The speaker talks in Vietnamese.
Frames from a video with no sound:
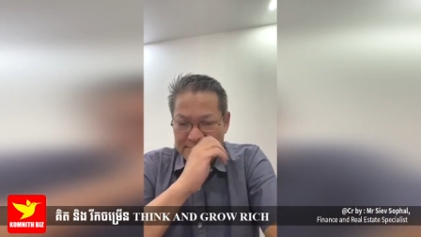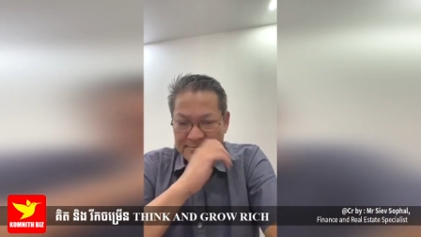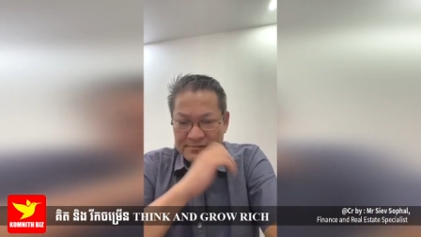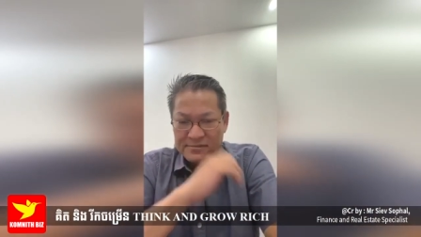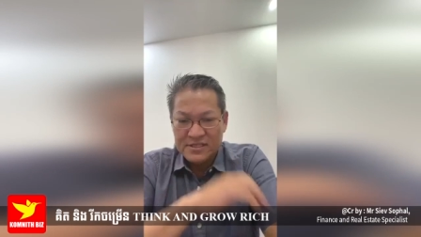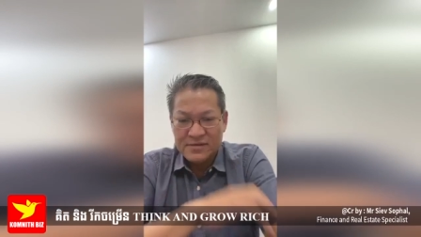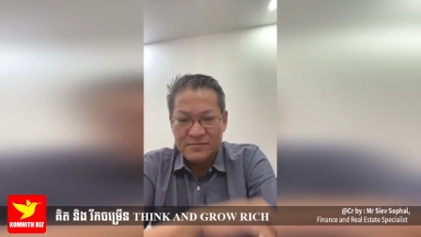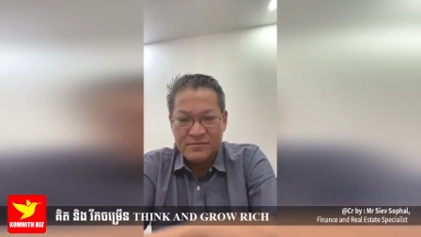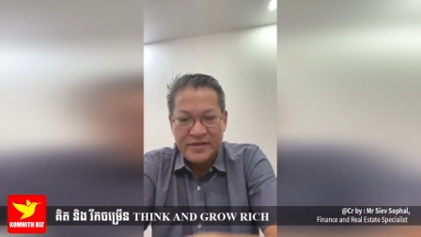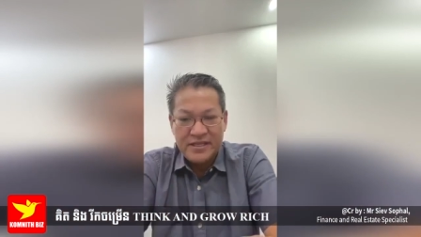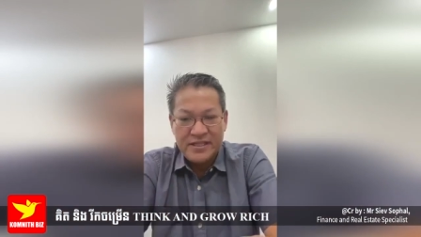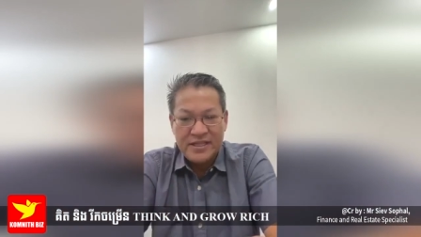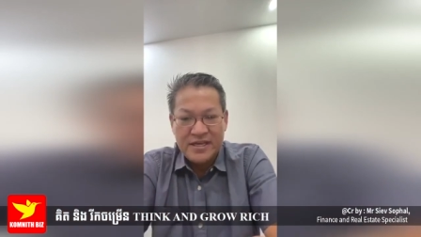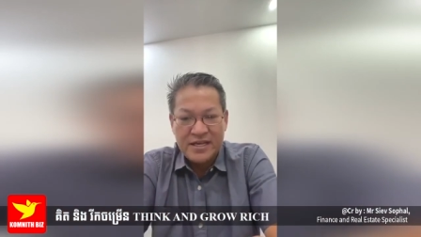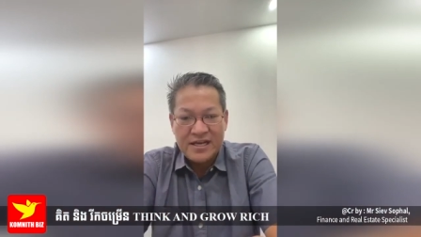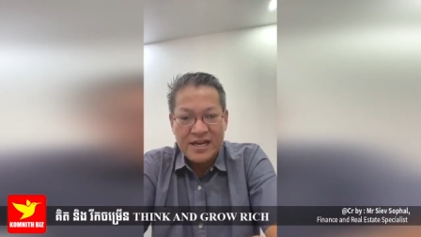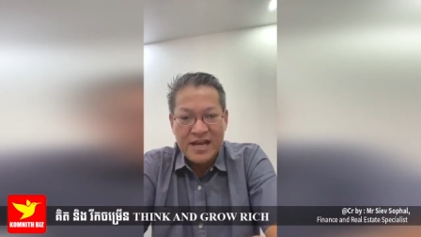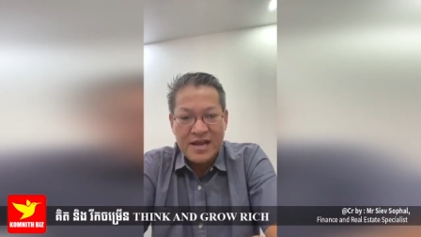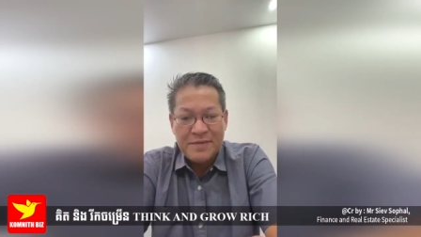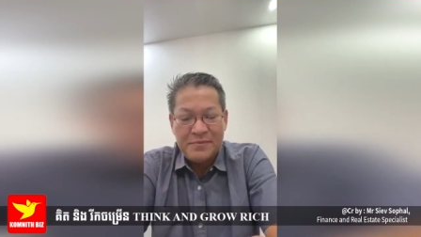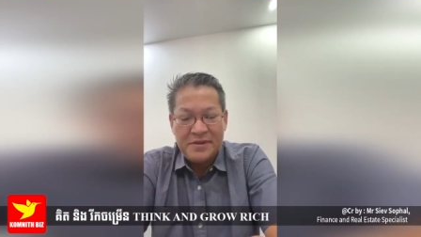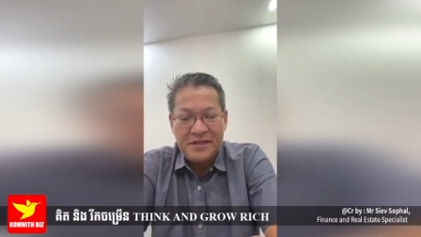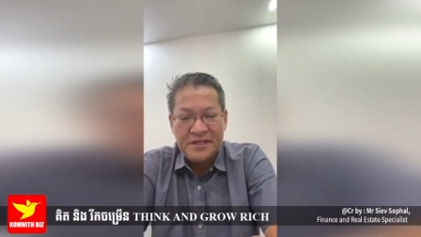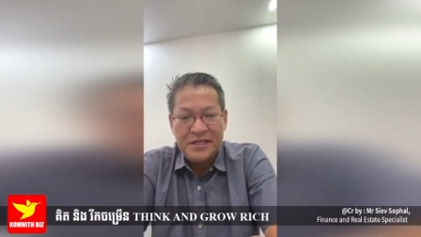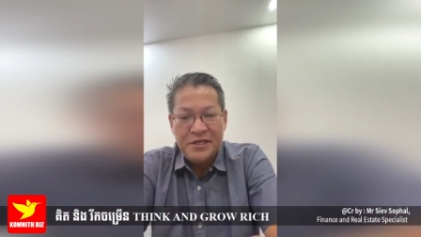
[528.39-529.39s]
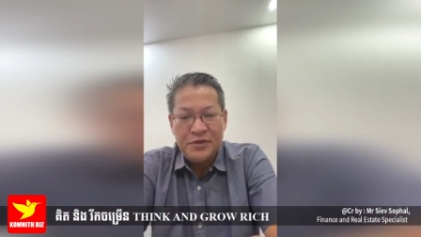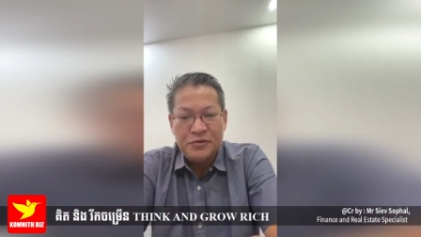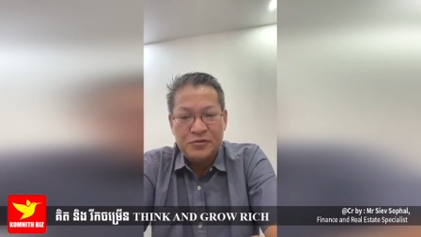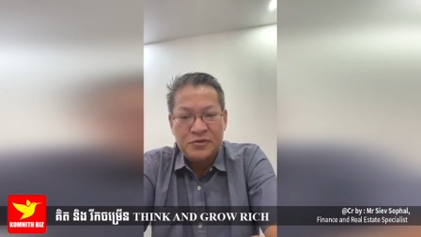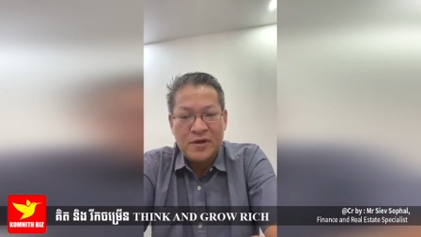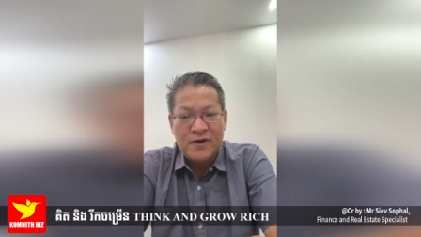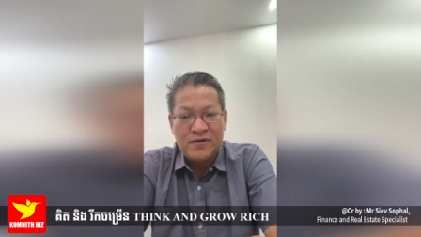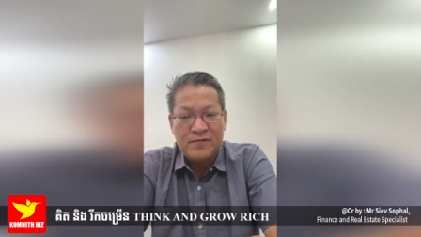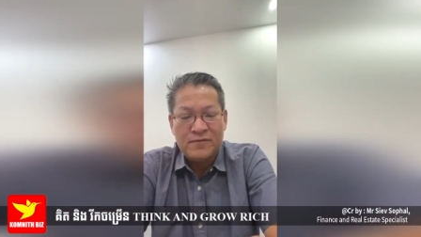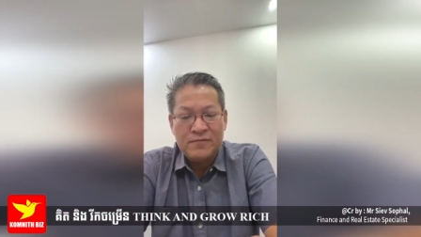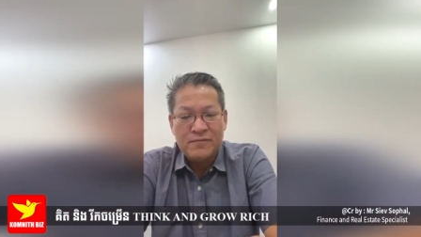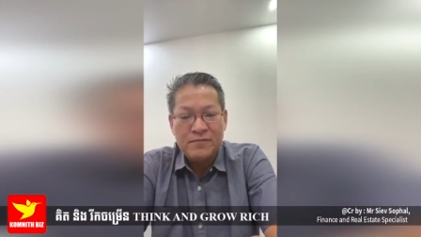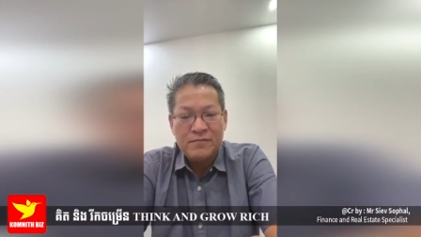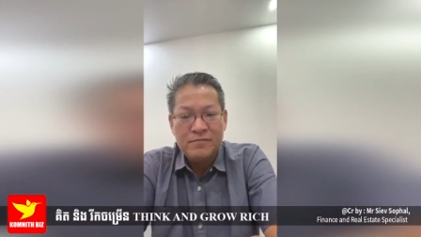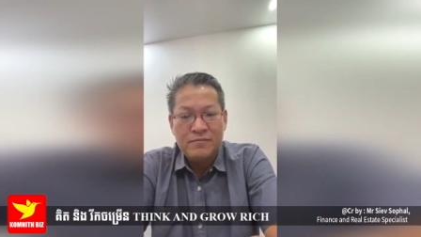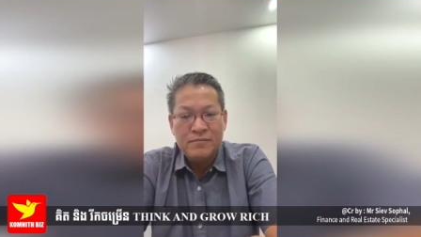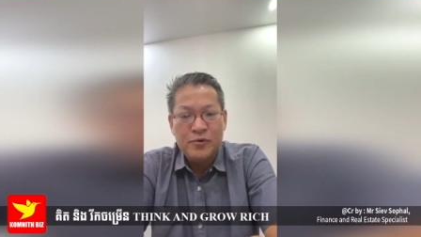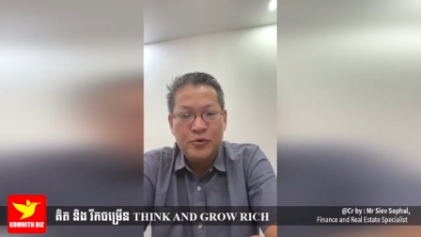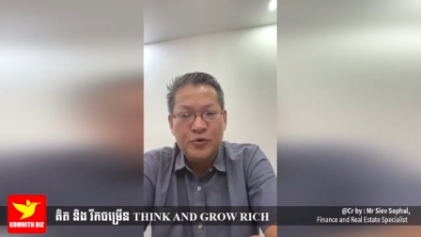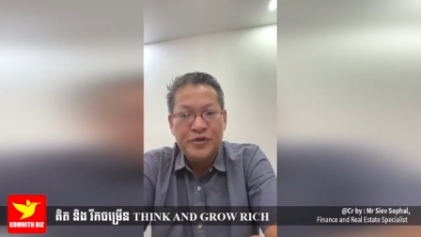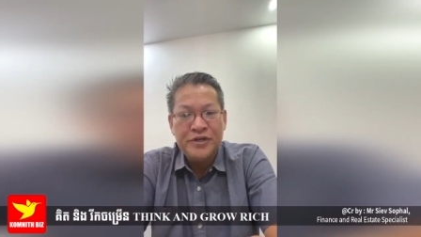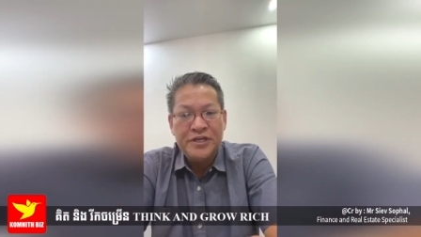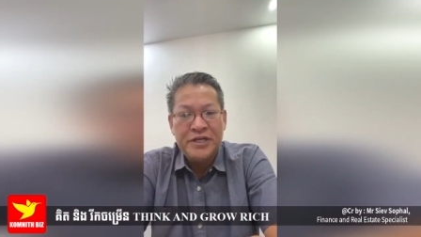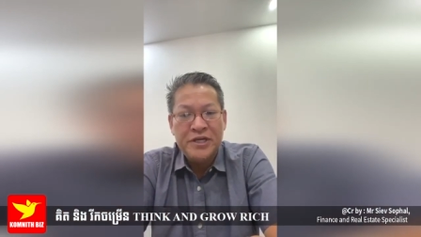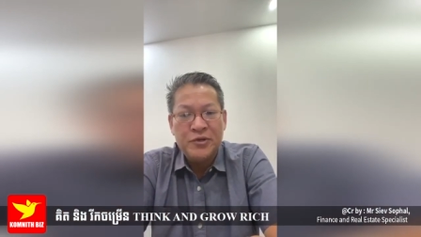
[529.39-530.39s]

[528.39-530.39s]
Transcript: rồi bây tại đại miền kêu thông mui